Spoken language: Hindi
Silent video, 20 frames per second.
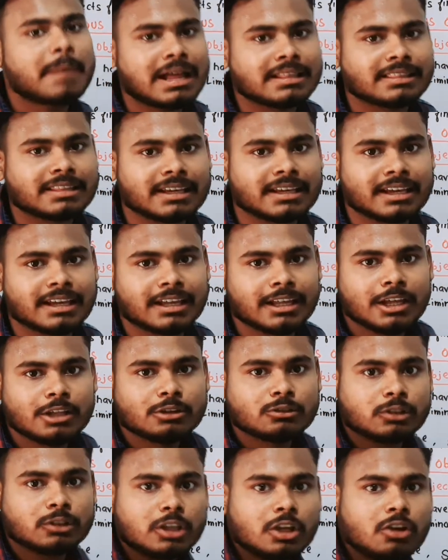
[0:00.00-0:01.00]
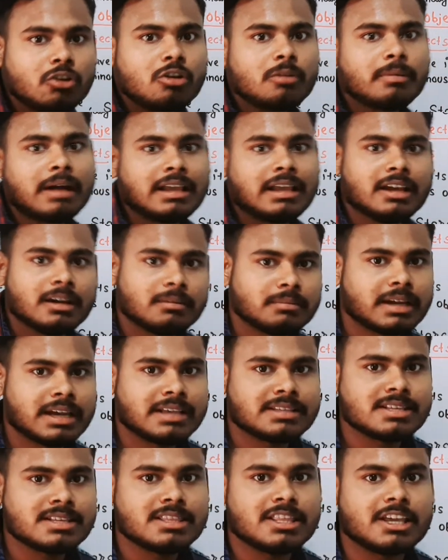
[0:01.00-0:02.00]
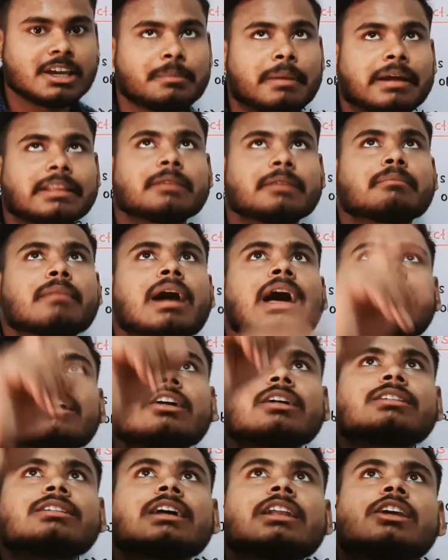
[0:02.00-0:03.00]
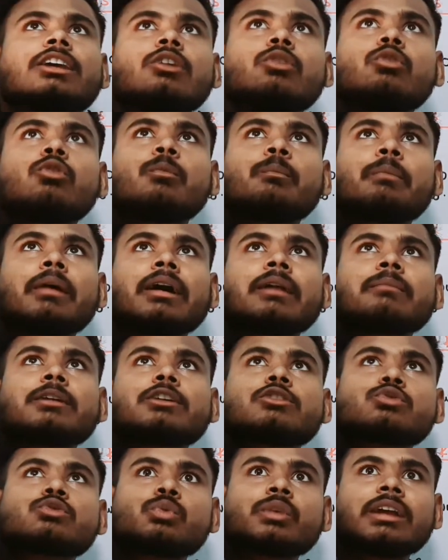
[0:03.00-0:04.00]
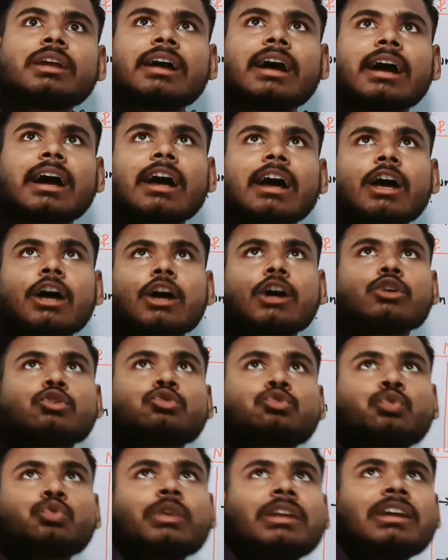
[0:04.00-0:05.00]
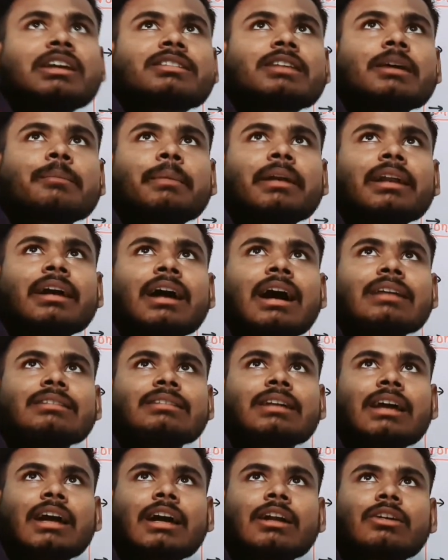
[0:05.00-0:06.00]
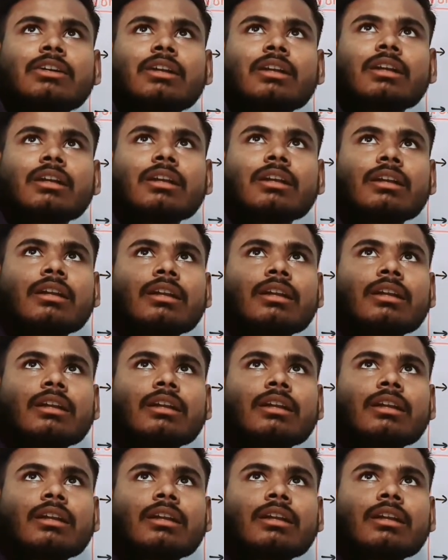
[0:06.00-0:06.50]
पाते हैं तो देखो भाई हम कैसे देख पाते मान के चलिए ऊपर में सूर्य है सूर्य से प्रकाश आया डर